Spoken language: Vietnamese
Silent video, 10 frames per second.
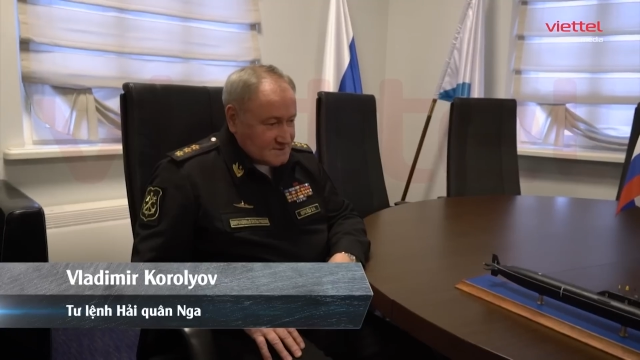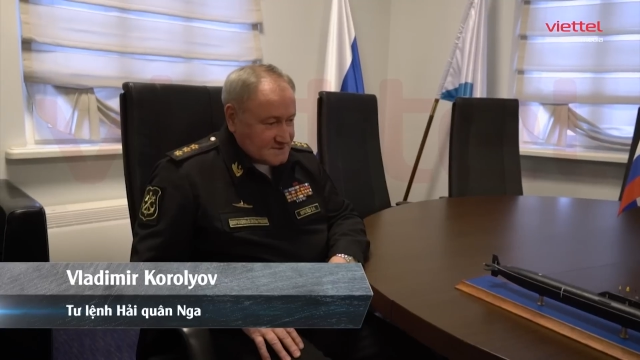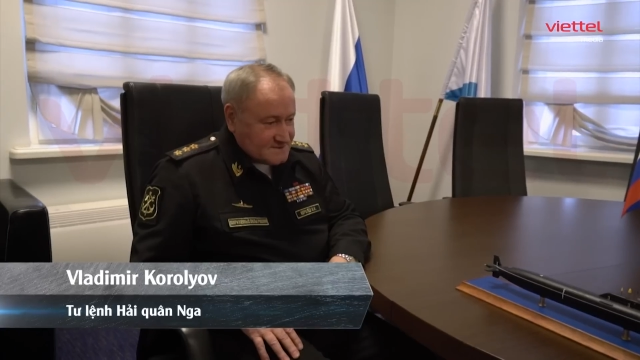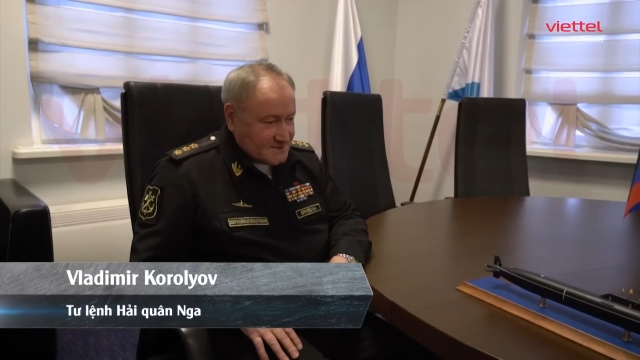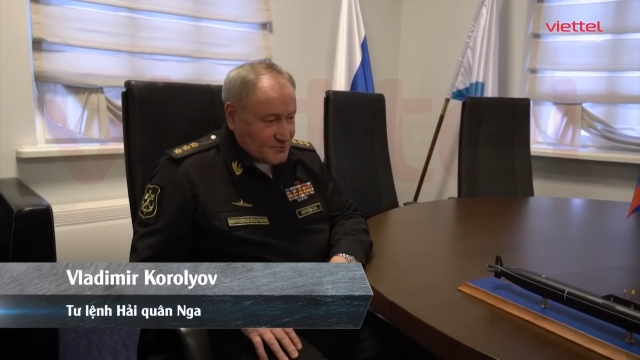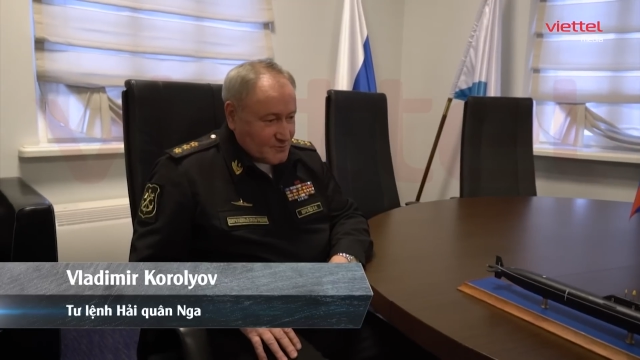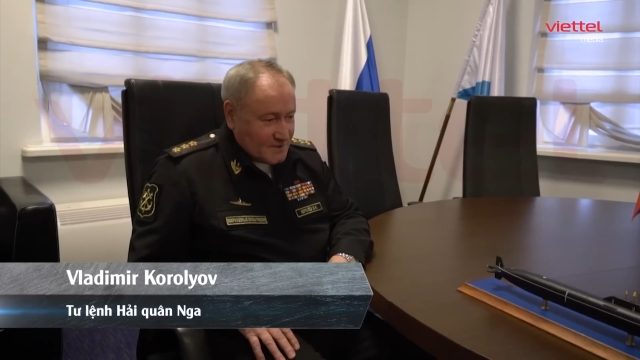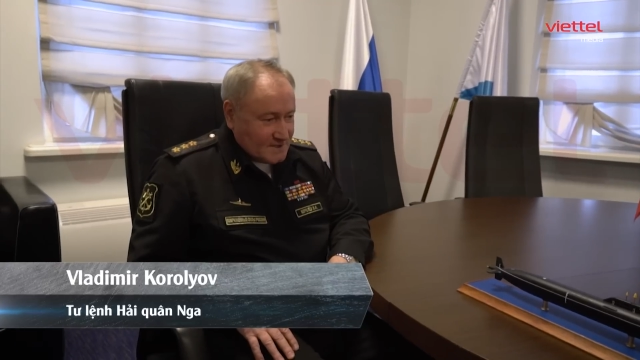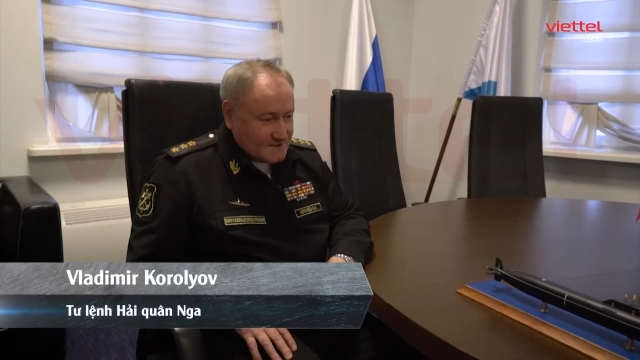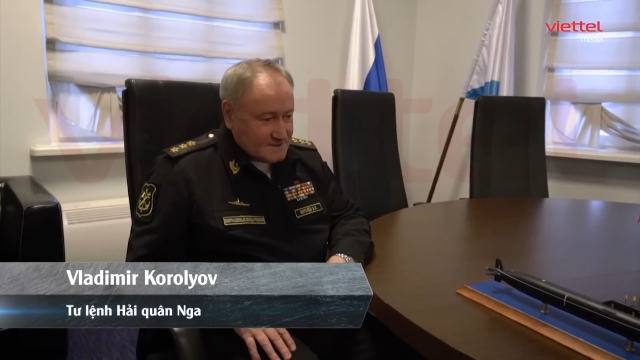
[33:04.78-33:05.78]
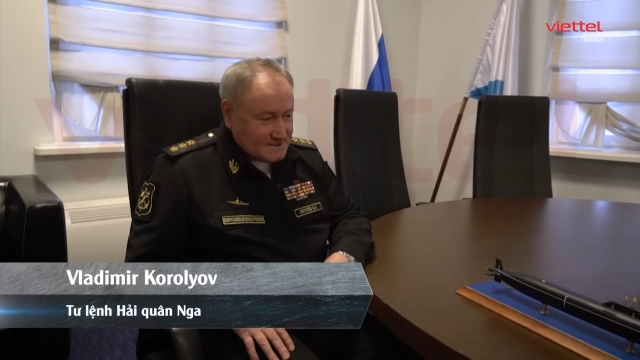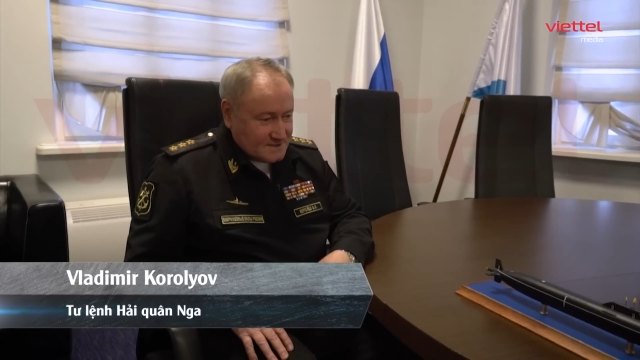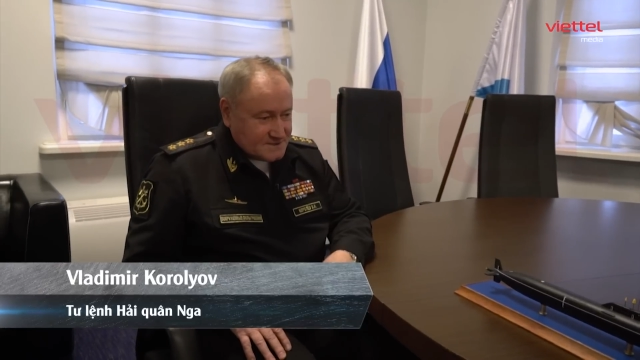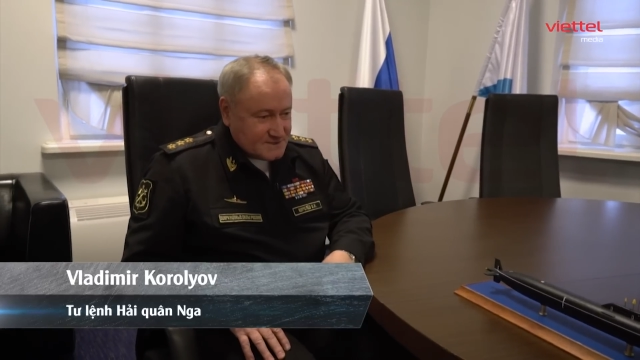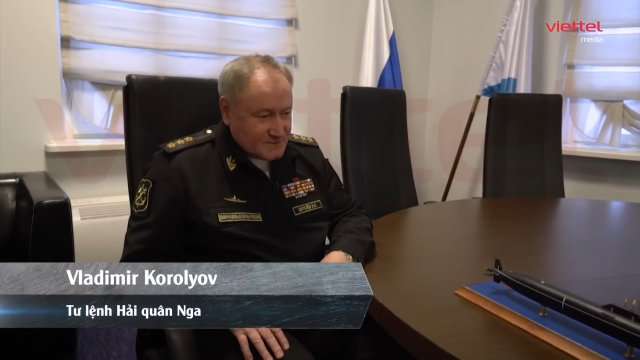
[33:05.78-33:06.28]
từ thế hệ thứ hai sang thế hệ
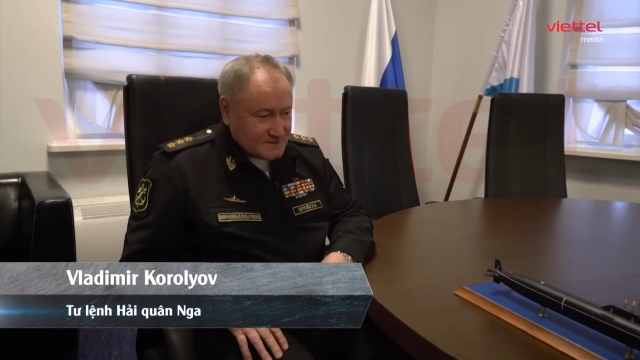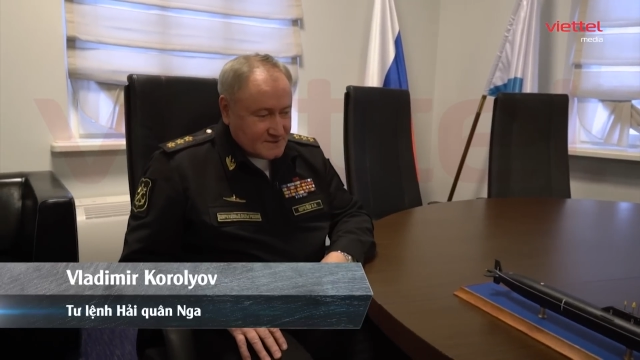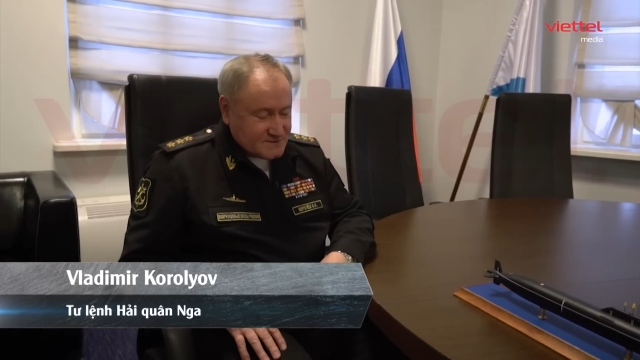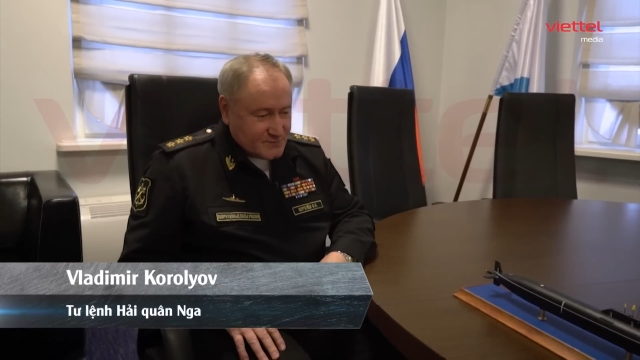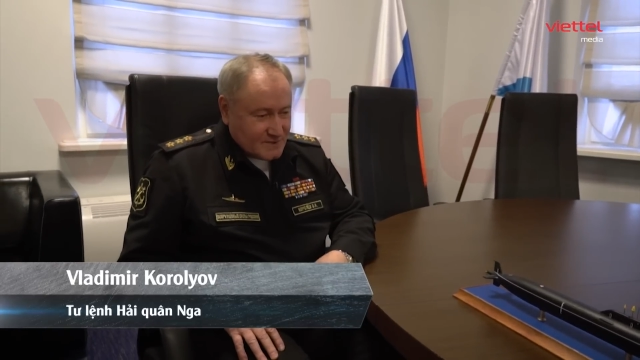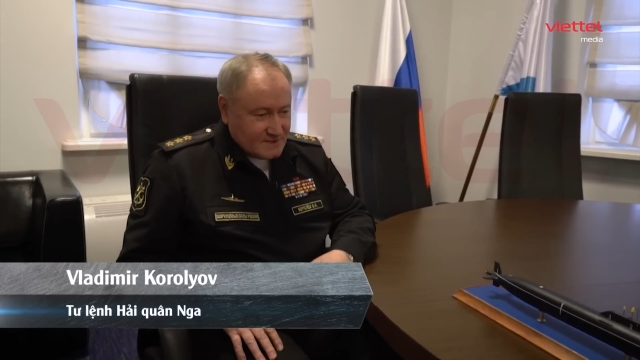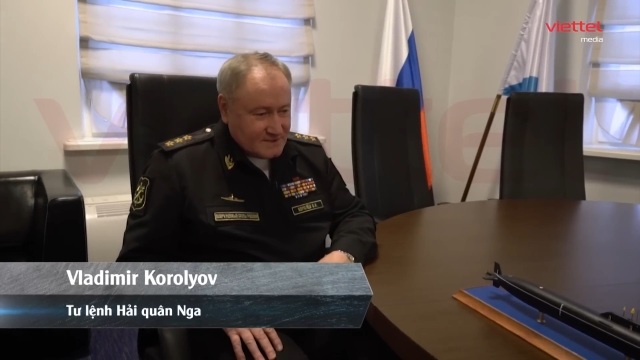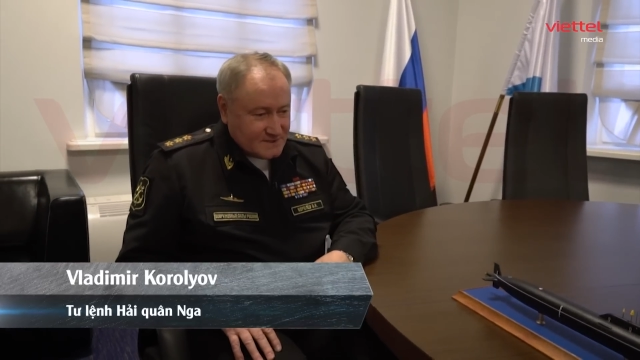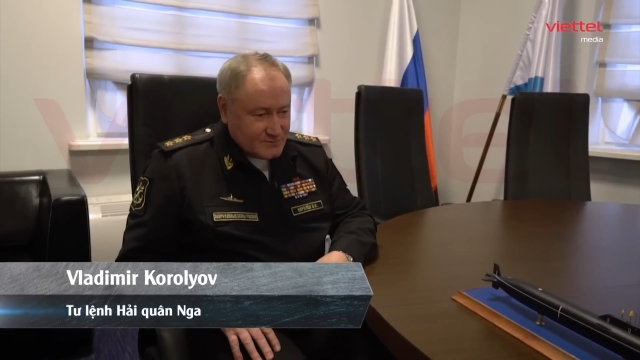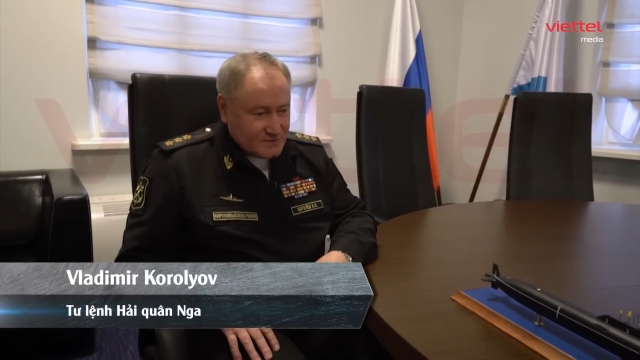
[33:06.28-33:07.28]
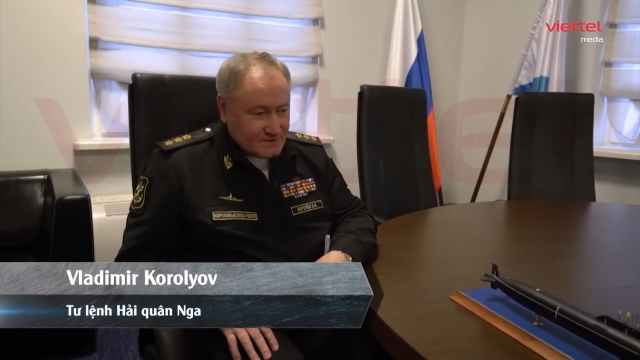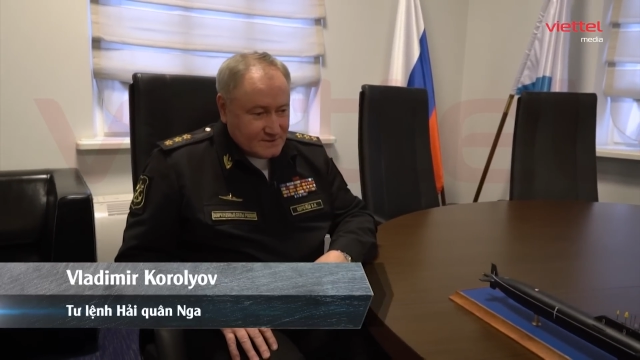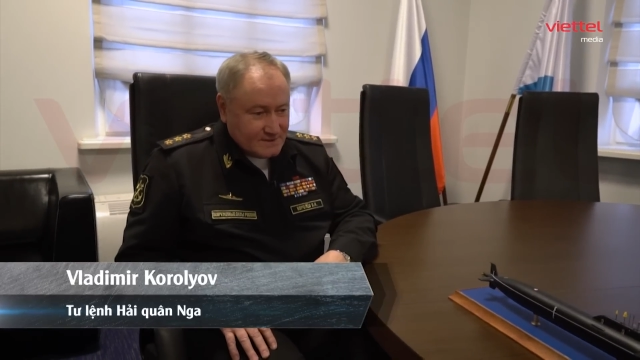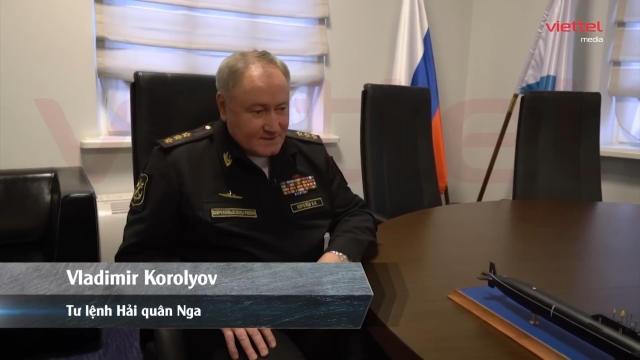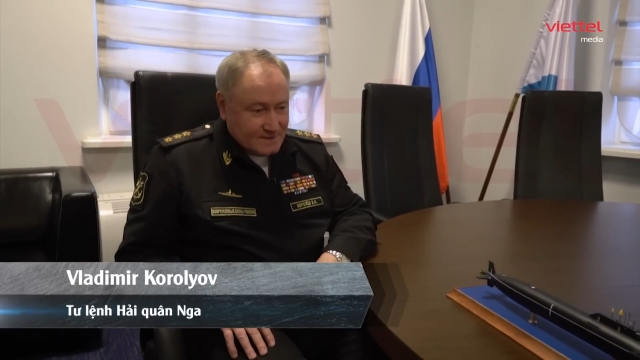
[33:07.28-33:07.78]
thứ ba. Ở thế hệ thứ ba,